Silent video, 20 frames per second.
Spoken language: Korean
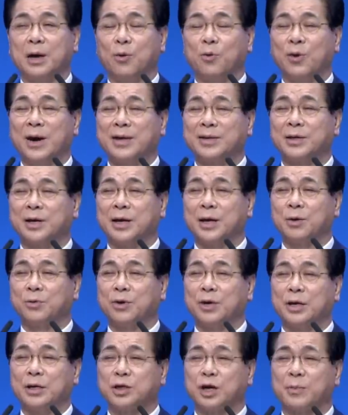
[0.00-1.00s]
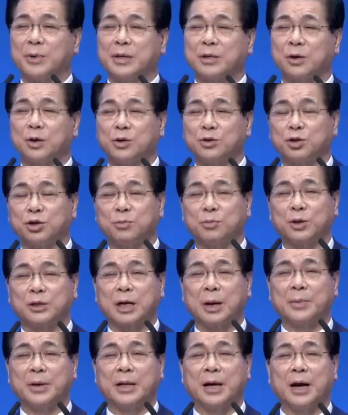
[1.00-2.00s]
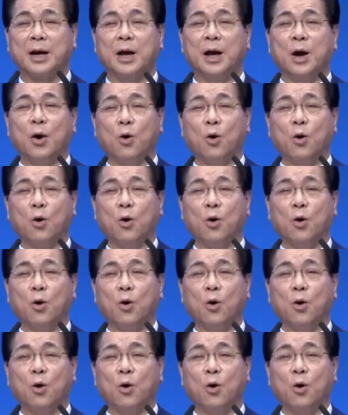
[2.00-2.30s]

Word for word: 환경이 우리를 절망에서 건져주지 못합니다.